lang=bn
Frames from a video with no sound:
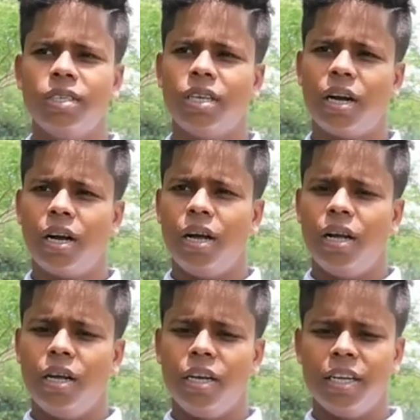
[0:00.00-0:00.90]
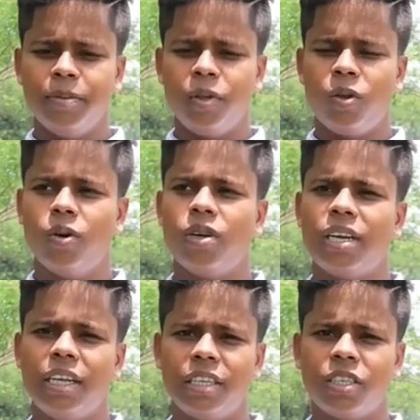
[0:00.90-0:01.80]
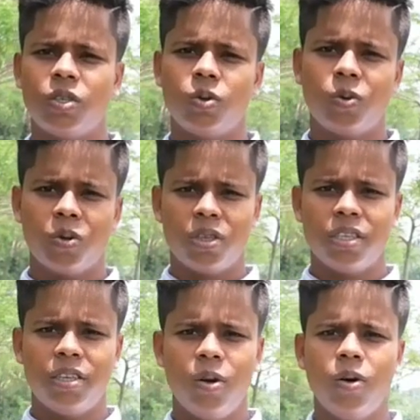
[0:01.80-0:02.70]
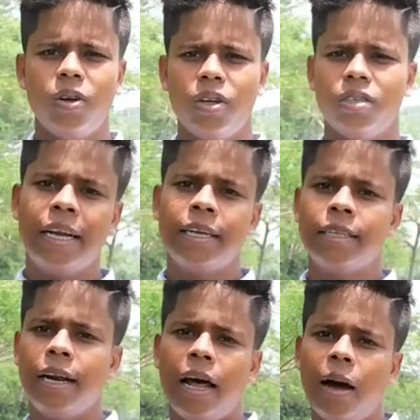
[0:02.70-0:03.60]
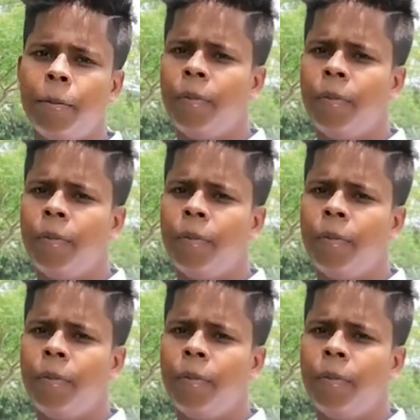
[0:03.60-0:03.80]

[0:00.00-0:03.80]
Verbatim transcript: যারা নিয়মিত ট্রানজ্যাকশন করতেছিল এক্ষেত্রে লাভ